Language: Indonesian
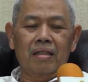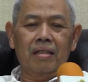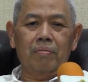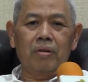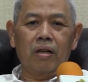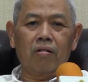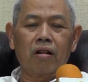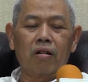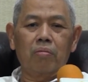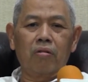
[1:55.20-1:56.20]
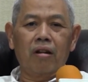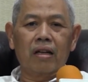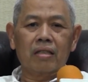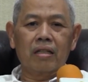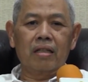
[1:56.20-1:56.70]
eh,
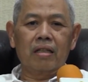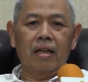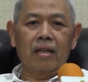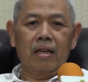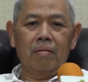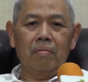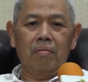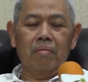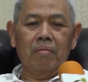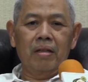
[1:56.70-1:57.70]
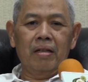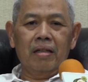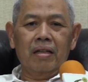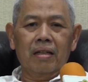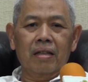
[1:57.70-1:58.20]
berkolaborasi dalam
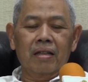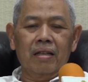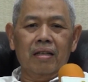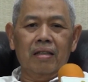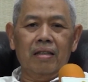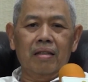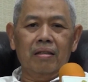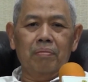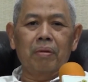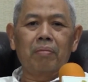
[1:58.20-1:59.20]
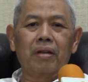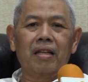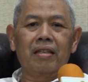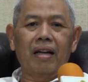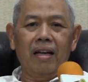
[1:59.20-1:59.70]
Eh,
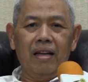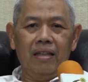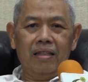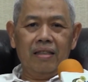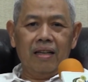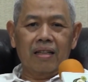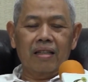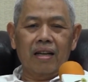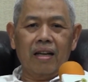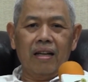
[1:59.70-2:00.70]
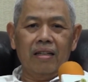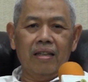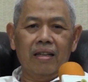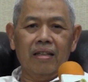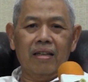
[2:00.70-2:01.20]
pemberitaan yang terkait
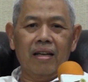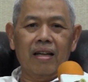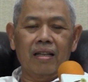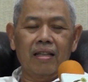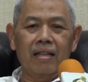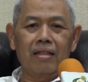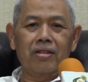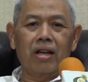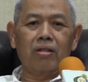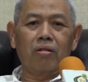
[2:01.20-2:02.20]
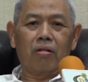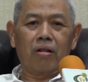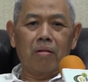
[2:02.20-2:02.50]
dengan kegiatan Catur